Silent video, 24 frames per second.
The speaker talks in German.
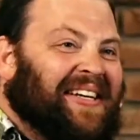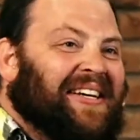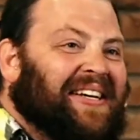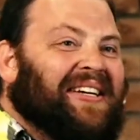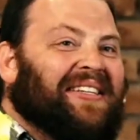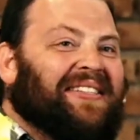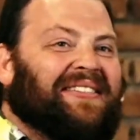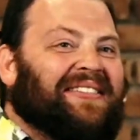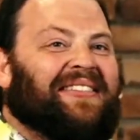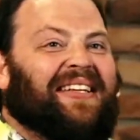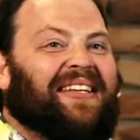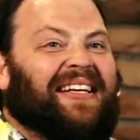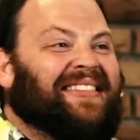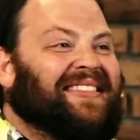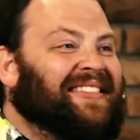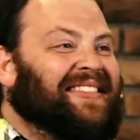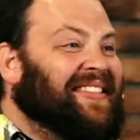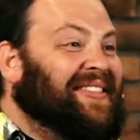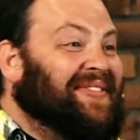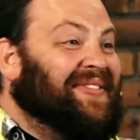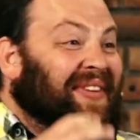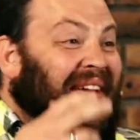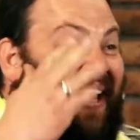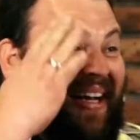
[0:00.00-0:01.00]
Die denkt
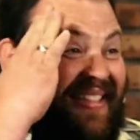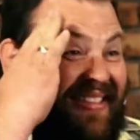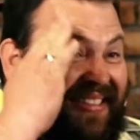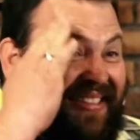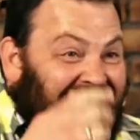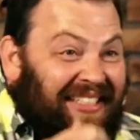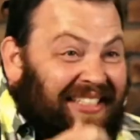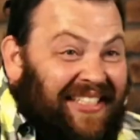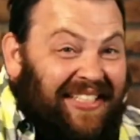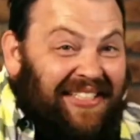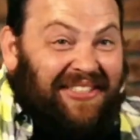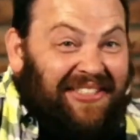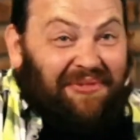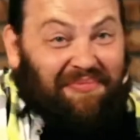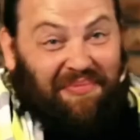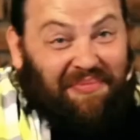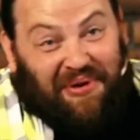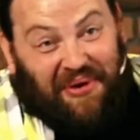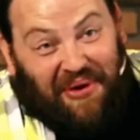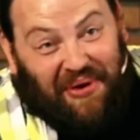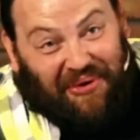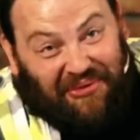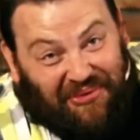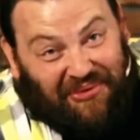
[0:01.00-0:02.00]
sich, was? Ich? Ich bin
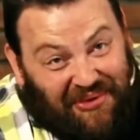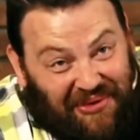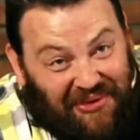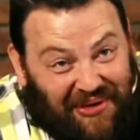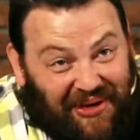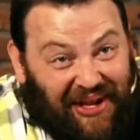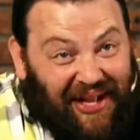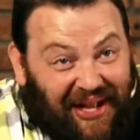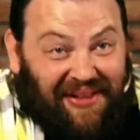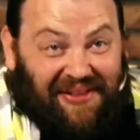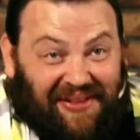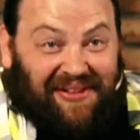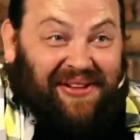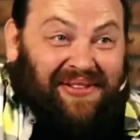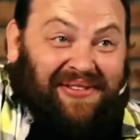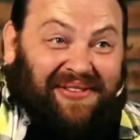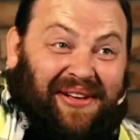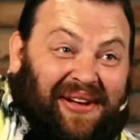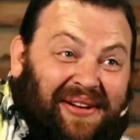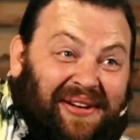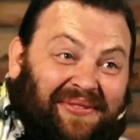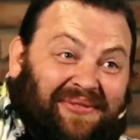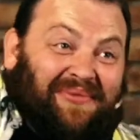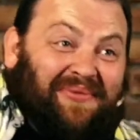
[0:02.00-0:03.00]
doch schon eine ganz, ganz
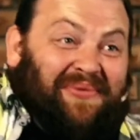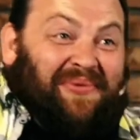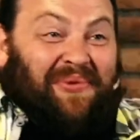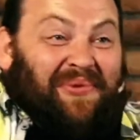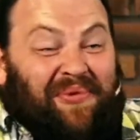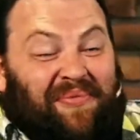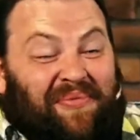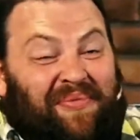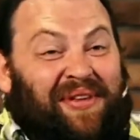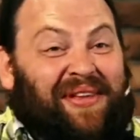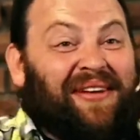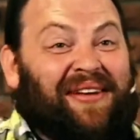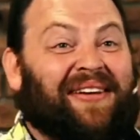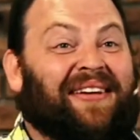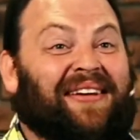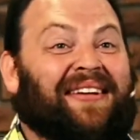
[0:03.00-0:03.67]
alte Omi.